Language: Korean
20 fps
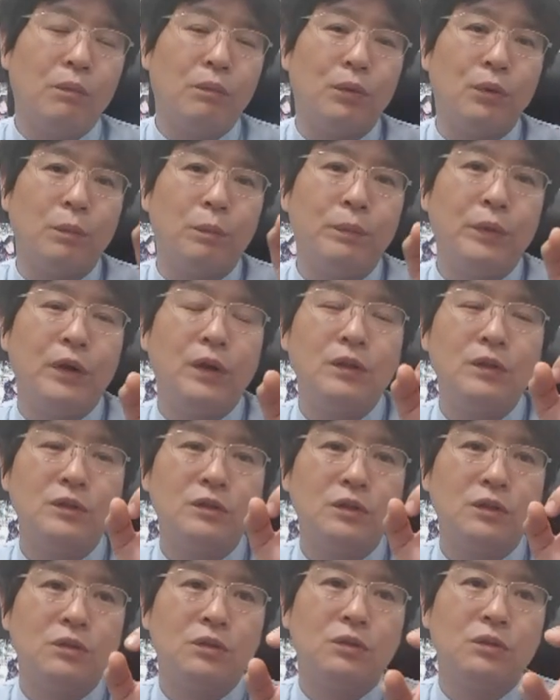
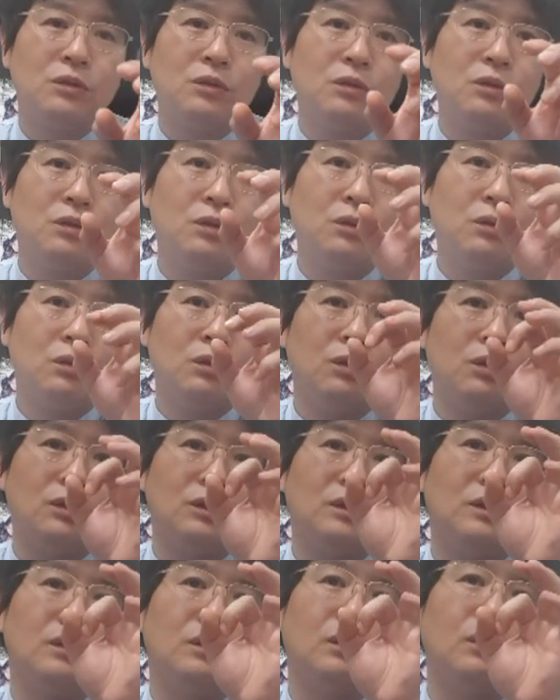보편적으로
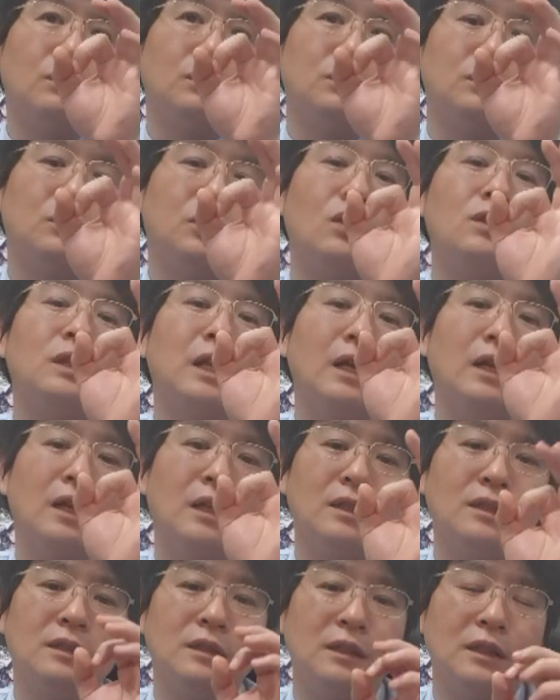어, 어, 또
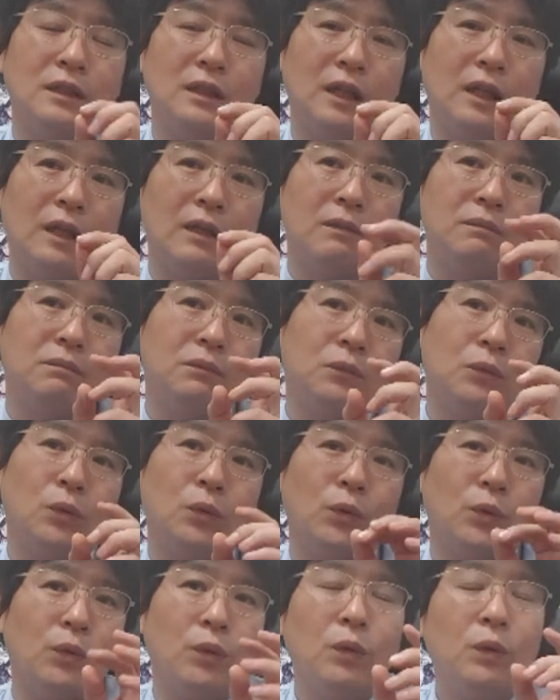적당한 크기에
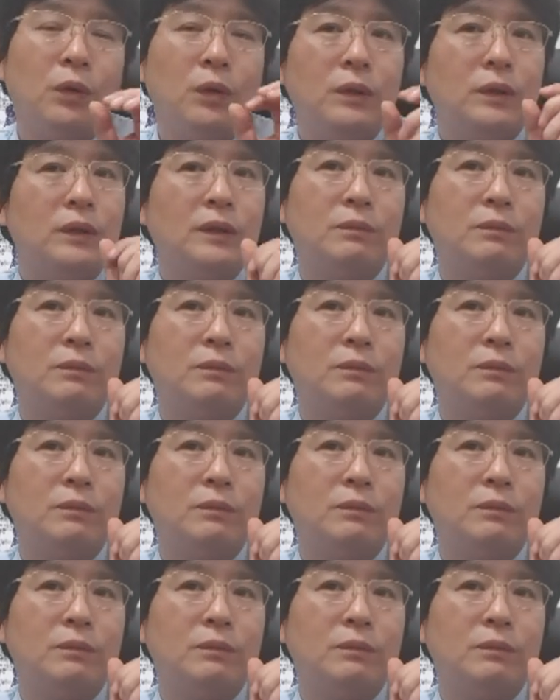뭐,